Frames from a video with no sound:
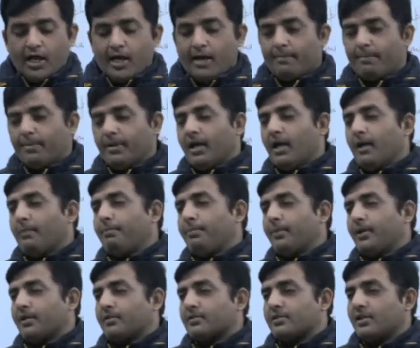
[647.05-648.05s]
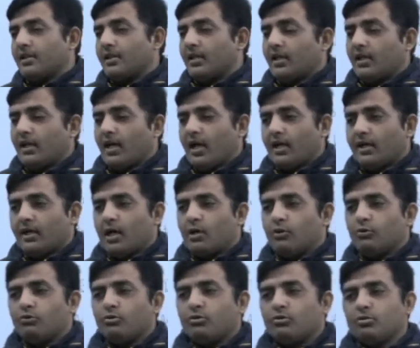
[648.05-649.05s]
अपना पर्सनल
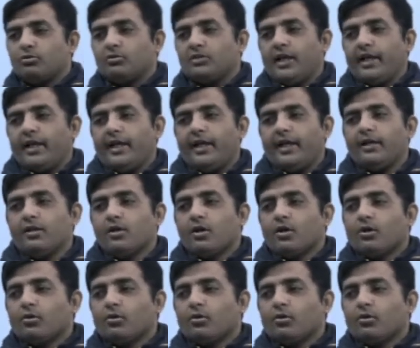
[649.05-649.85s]
अकाउंट होता है